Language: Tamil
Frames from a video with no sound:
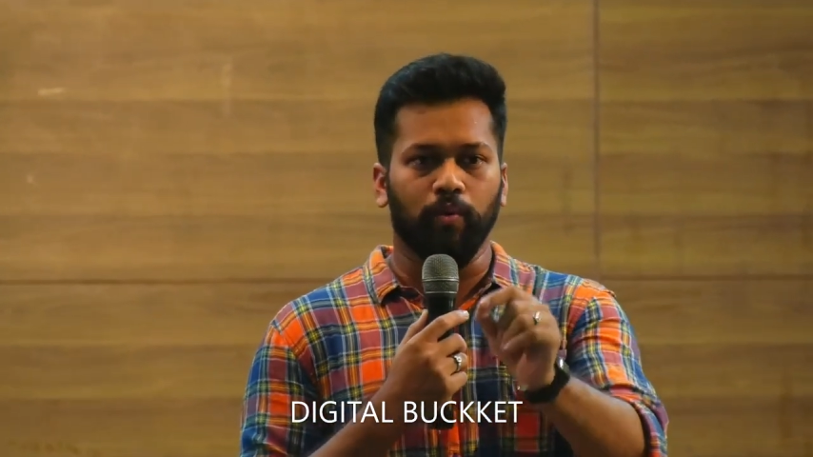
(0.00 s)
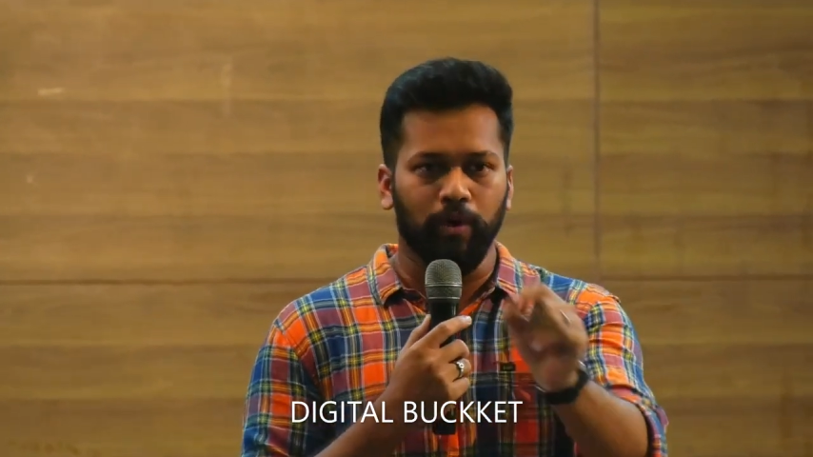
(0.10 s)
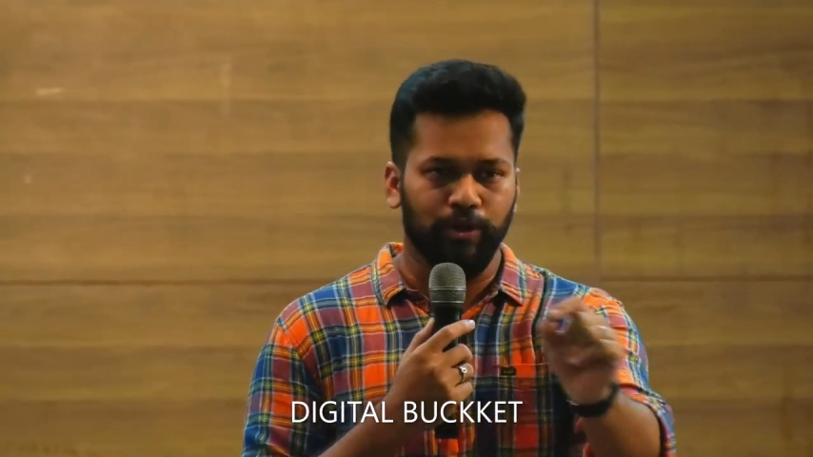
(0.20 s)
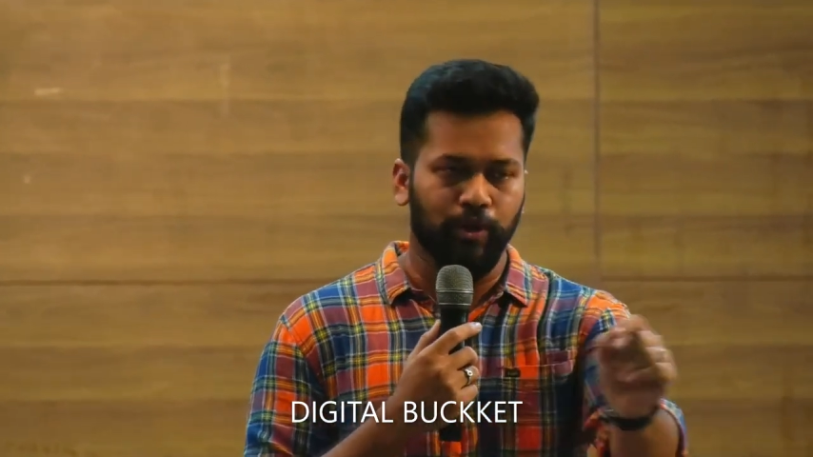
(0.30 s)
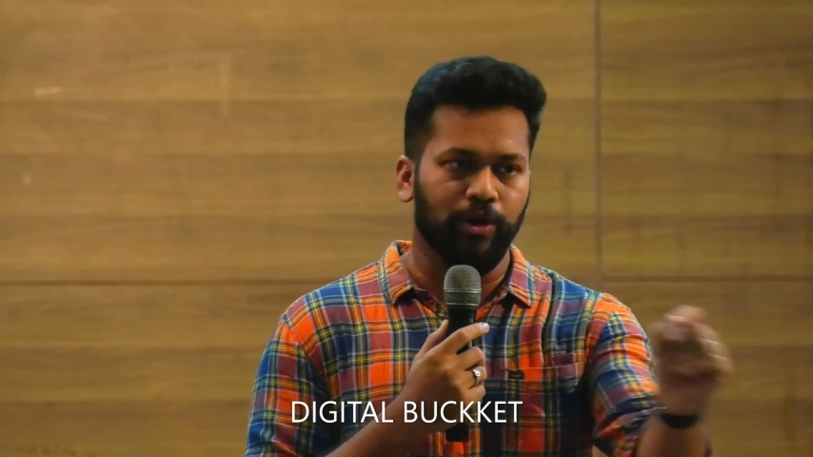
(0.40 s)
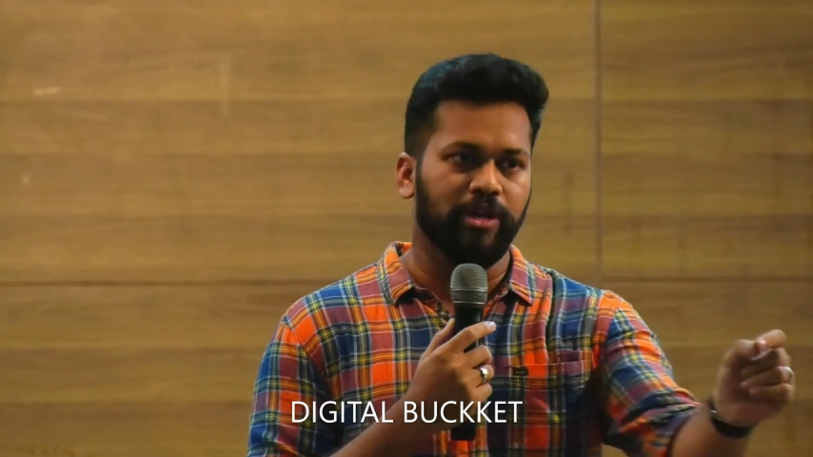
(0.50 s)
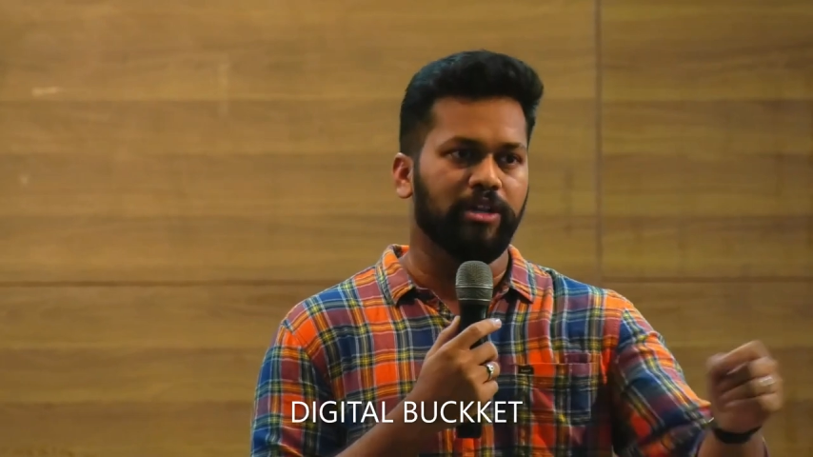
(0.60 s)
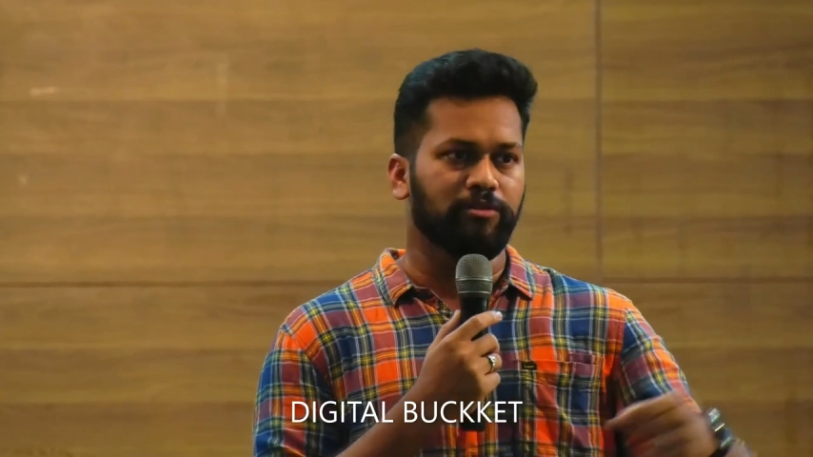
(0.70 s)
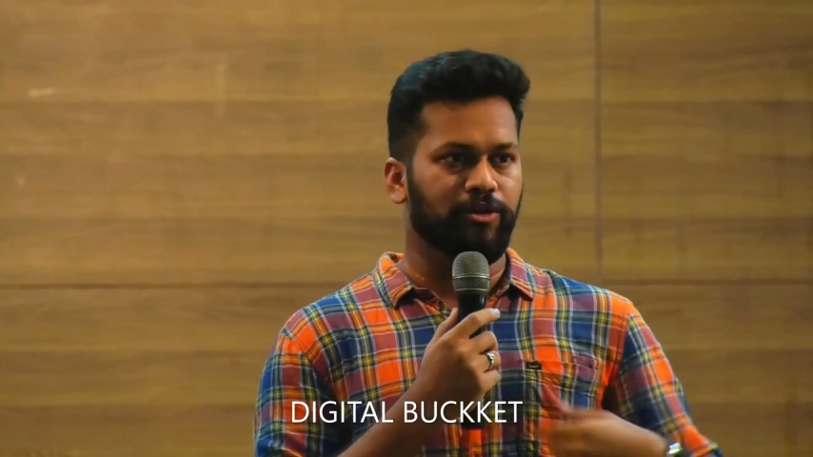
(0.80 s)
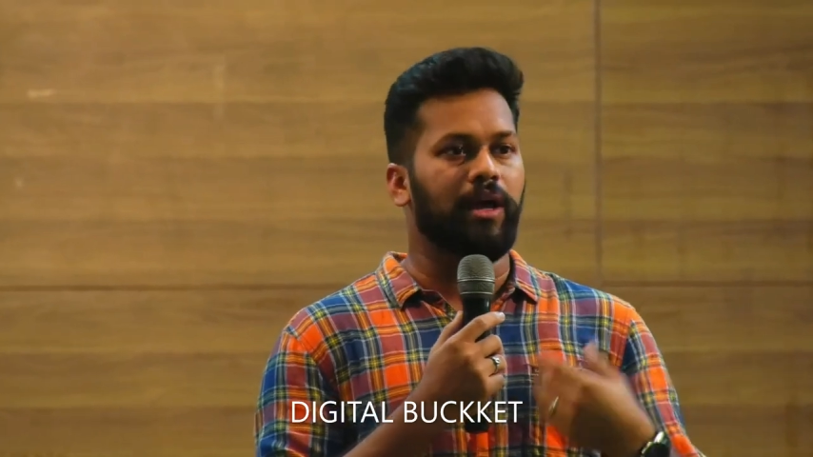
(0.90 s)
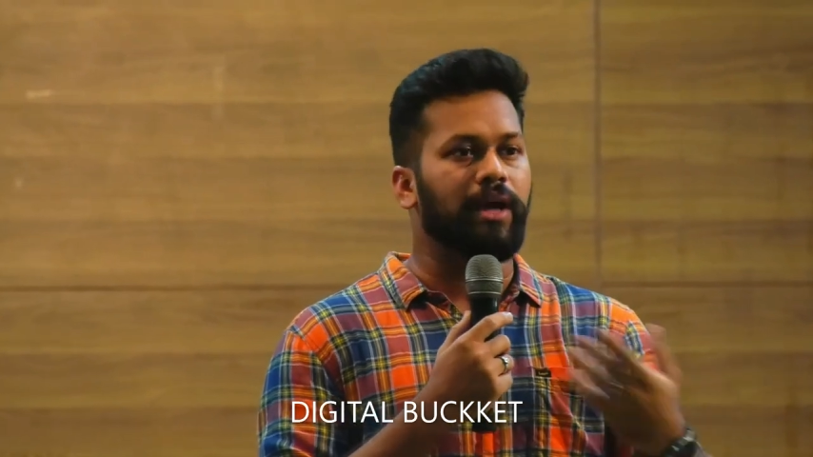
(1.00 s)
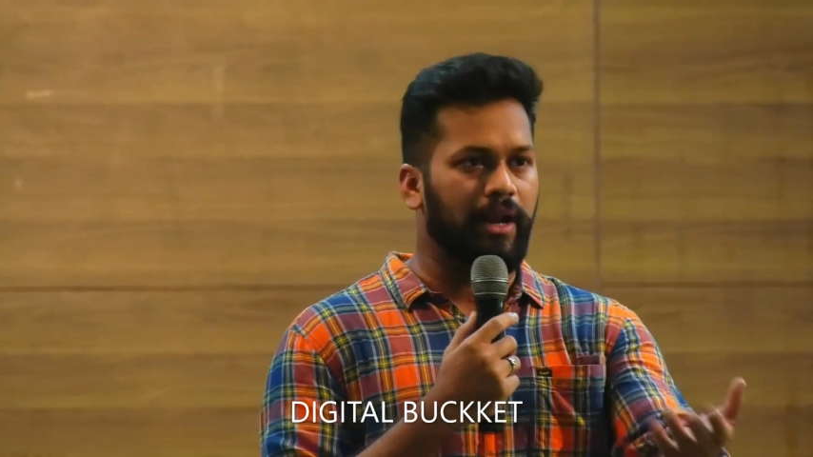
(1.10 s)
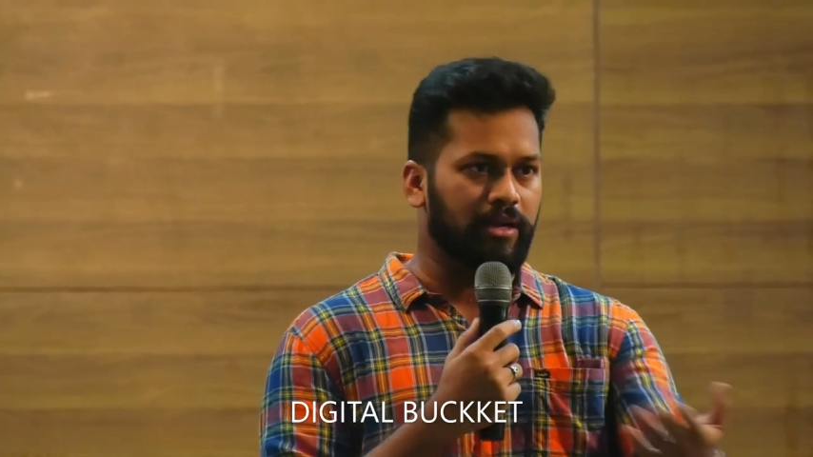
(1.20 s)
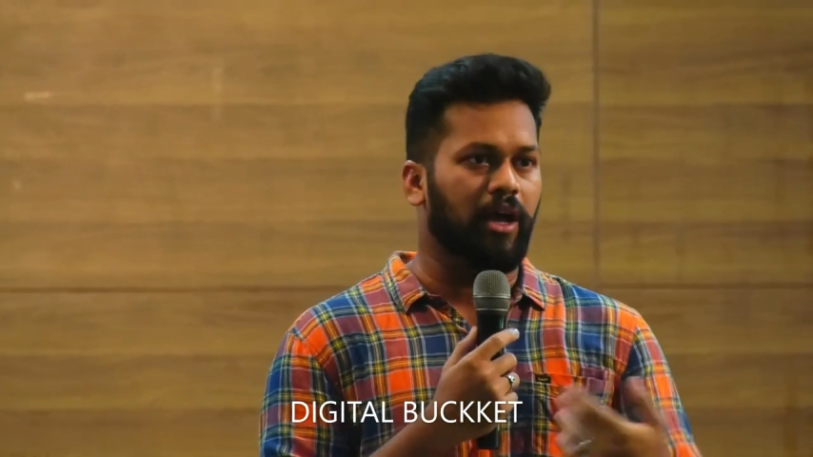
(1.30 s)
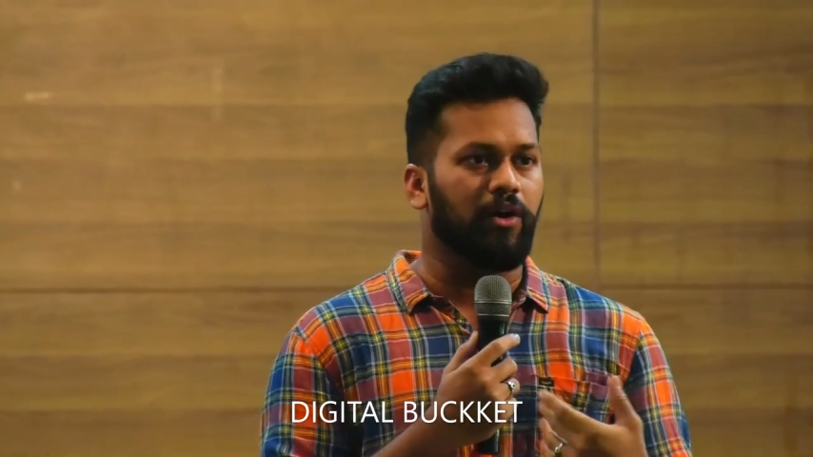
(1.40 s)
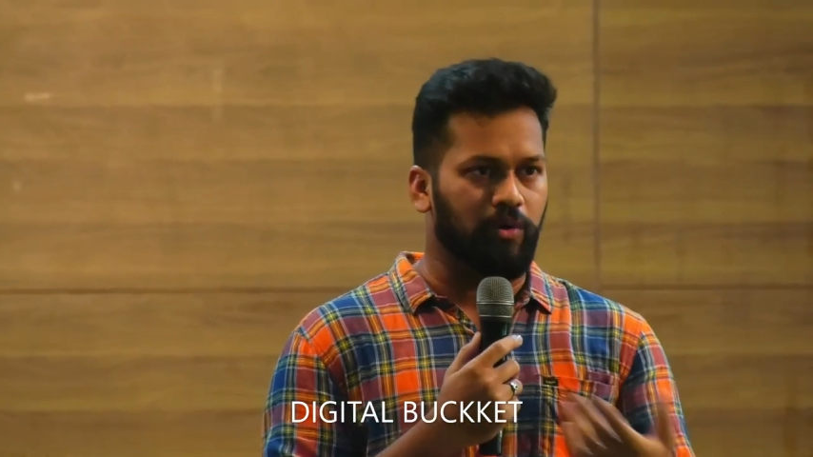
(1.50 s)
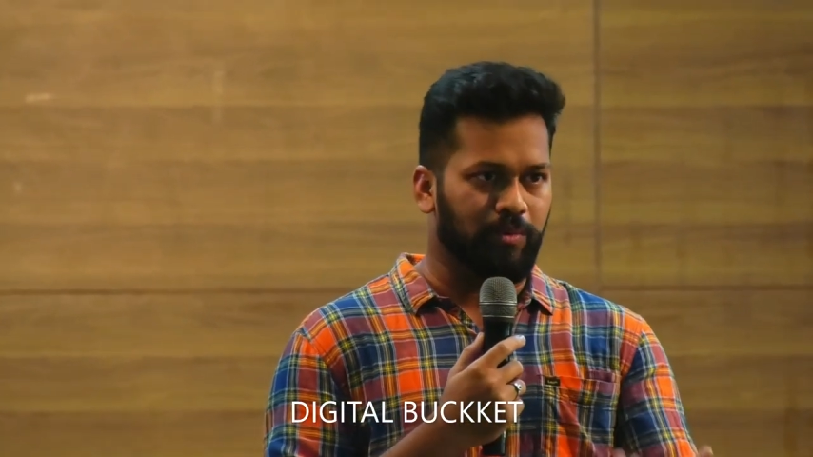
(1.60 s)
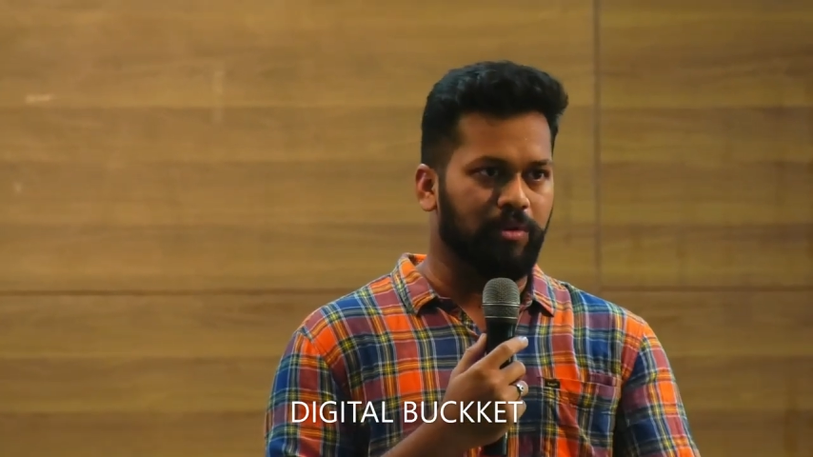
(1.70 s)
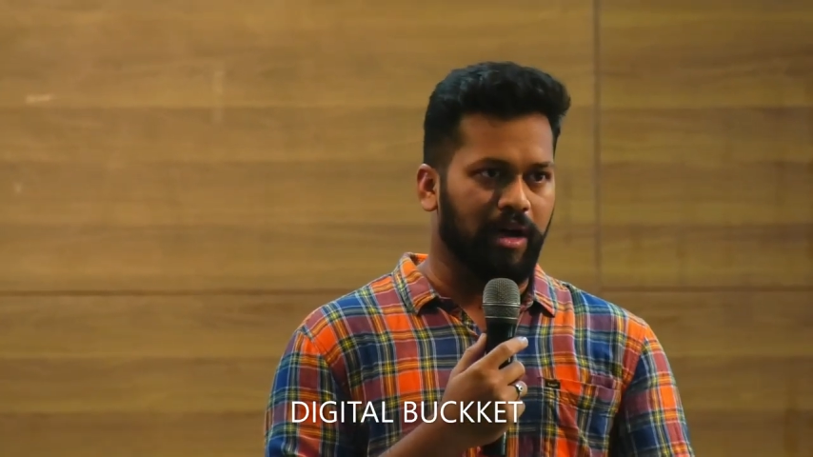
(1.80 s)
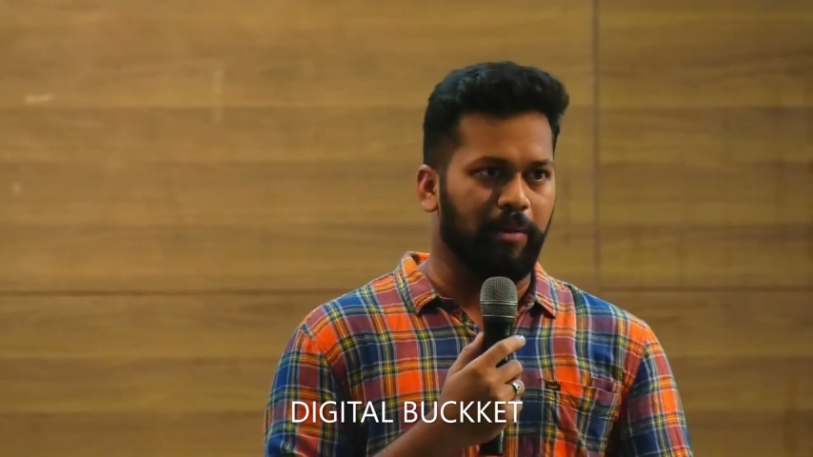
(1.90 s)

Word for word: ஒவ்வொருத்தரோடையும் இண்டிவிஜுவலாக கனெக்ட் ஆகணும்